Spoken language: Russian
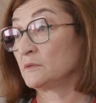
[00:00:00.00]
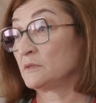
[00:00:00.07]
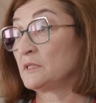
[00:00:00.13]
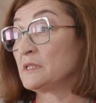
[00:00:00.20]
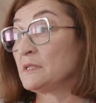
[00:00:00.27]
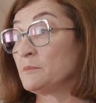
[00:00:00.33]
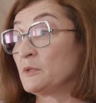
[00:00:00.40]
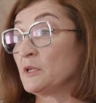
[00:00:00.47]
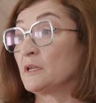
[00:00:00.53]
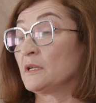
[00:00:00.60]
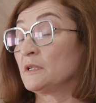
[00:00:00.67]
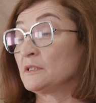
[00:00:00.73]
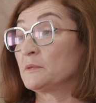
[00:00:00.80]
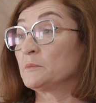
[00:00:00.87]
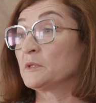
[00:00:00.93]
семей –
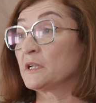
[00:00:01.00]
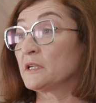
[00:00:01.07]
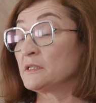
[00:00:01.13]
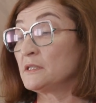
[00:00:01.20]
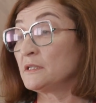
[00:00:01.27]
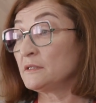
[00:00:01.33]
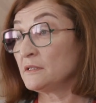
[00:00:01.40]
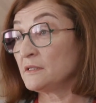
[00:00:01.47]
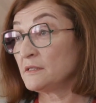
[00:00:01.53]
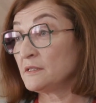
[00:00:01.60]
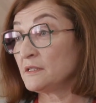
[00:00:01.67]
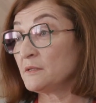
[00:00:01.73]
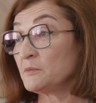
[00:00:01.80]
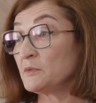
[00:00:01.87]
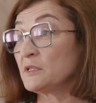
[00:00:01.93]
это многодетные
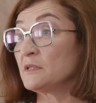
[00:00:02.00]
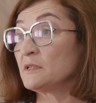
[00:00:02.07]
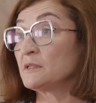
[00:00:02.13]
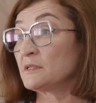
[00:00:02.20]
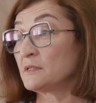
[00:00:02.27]
семьи,